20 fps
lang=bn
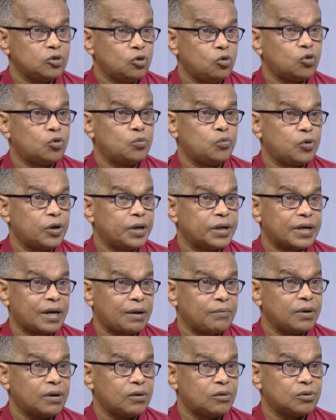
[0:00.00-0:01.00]
গুড মুডে
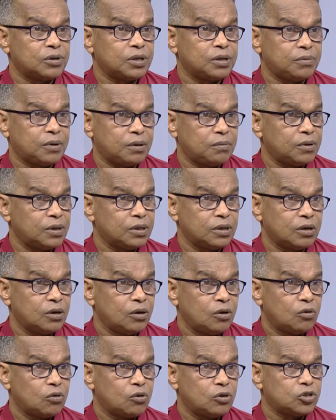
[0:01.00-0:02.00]
ট্রাভেল করতে পারবে না
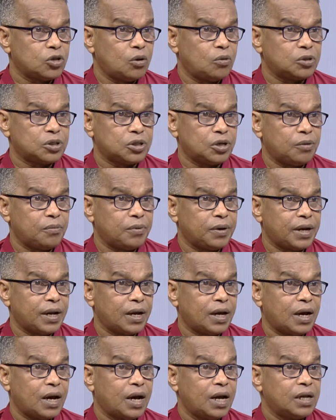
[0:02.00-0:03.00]
কোনো সমস্যা হবে না
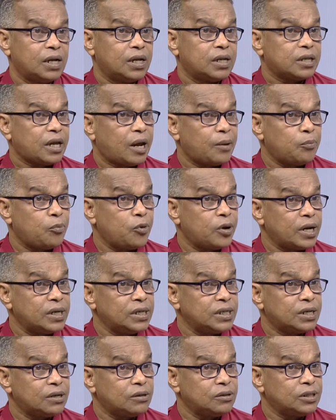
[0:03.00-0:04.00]
তারপর
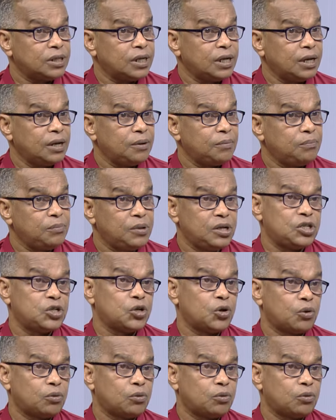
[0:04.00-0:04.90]
সেটা হচ্ছে বিষ